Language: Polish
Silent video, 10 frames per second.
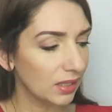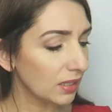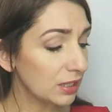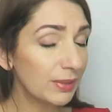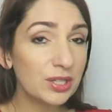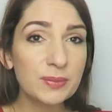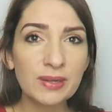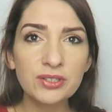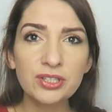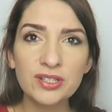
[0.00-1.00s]
E, trzeba też
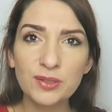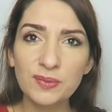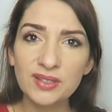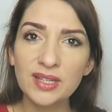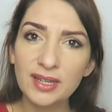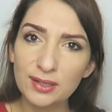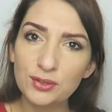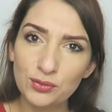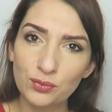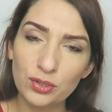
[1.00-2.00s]
sprawdzić, czy jest odpowiednia
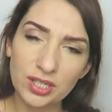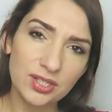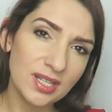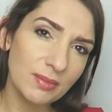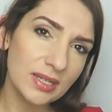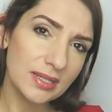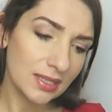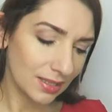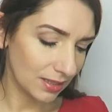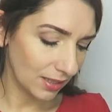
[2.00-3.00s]
ilość włosia. Czasami
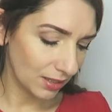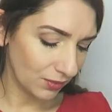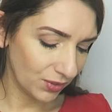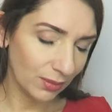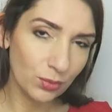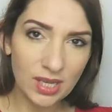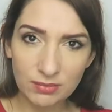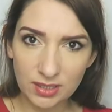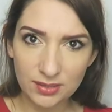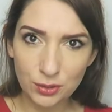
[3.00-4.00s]
zdarza się tak, że
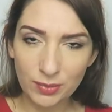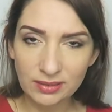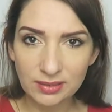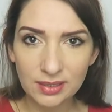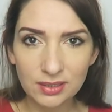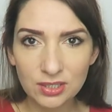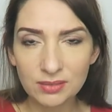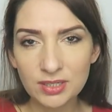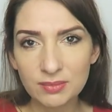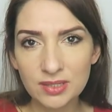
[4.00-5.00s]
wynajmujemy instrumenty,
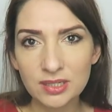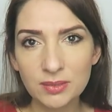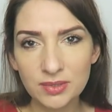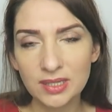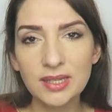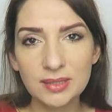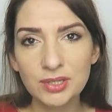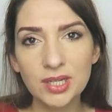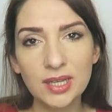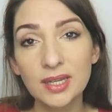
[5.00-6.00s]
czyli bierzemy skrzypce i
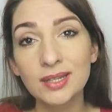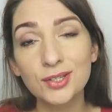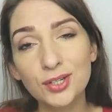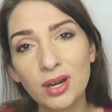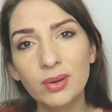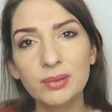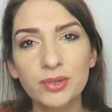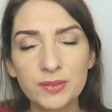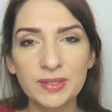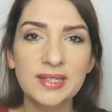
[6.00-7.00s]
smyczek do szkoły
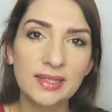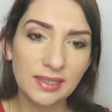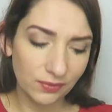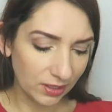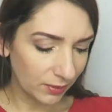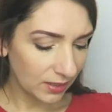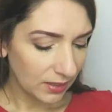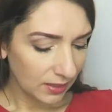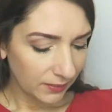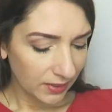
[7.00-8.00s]
albo od specjalnej firmy.
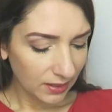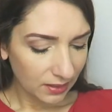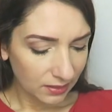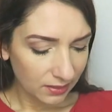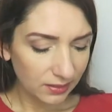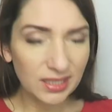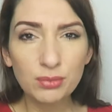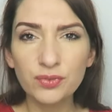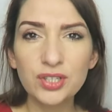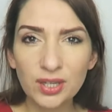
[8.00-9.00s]
I e, ja nie
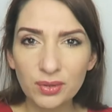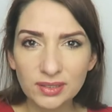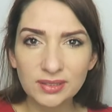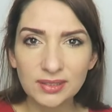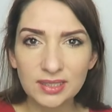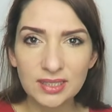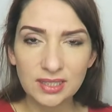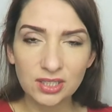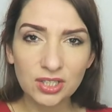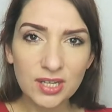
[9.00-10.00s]
mówię, że akurat tak się
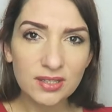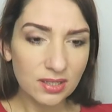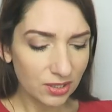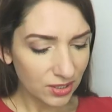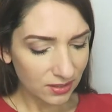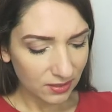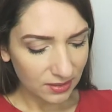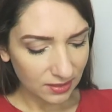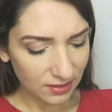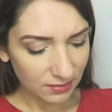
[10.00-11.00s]
zdarza często, ale często
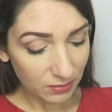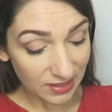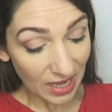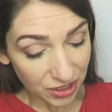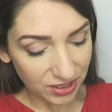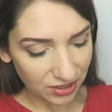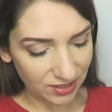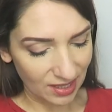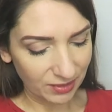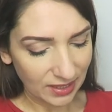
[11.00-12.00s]
jest, e, zdarza się
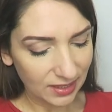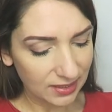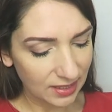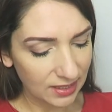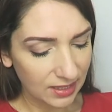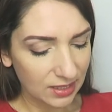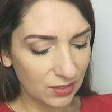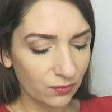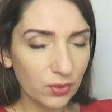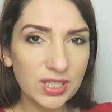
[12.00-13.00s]
czasami tak, że,
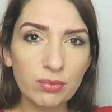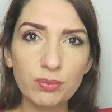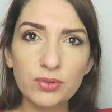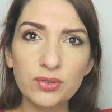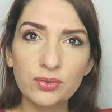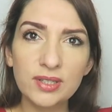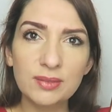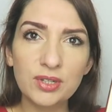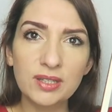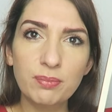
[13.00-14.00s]
że włosia po prostu jest
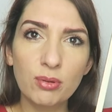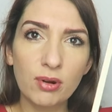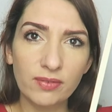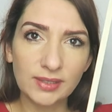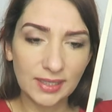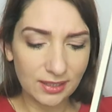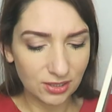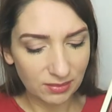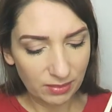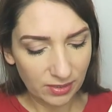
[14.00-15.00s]
na przykład połowa, tak?
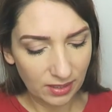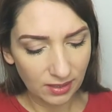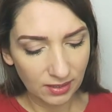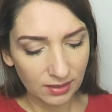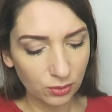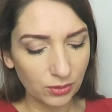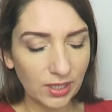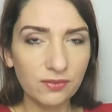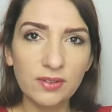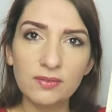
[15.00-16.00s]
Czyli mamy
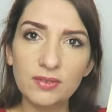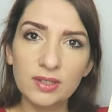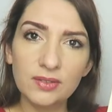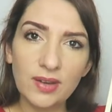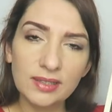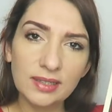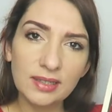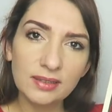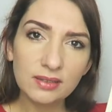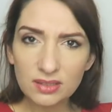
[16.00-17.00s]
tutaj wy,
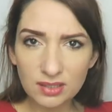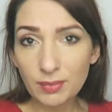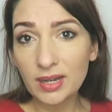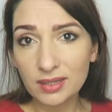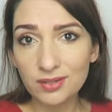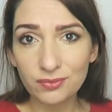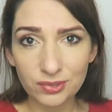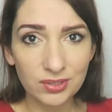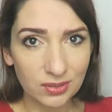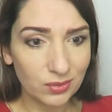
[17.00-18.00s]
wyrwane. To jest normalne, że
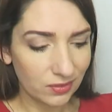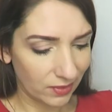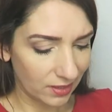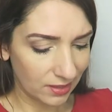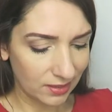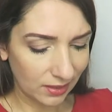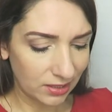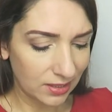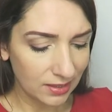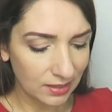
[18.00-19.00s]
włosie się urywa raz na
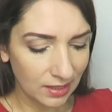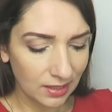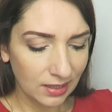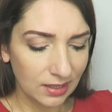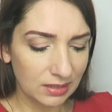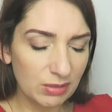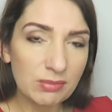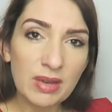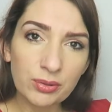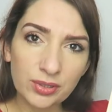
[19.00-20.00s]
jakiś czas, że
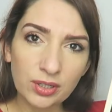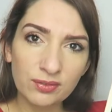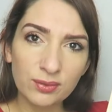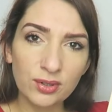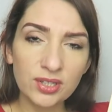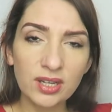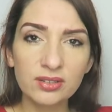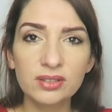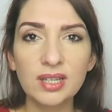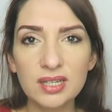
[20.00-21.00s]
mamy mało tego włosia i
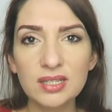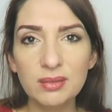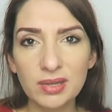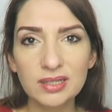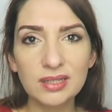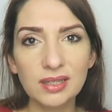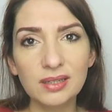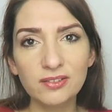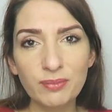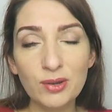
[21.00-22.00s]
ono też nie
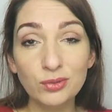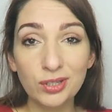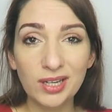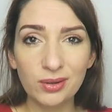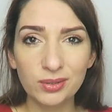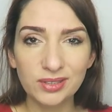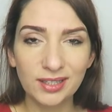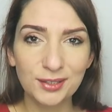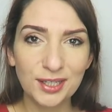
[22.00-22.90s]
będzie w pełni grało, tak?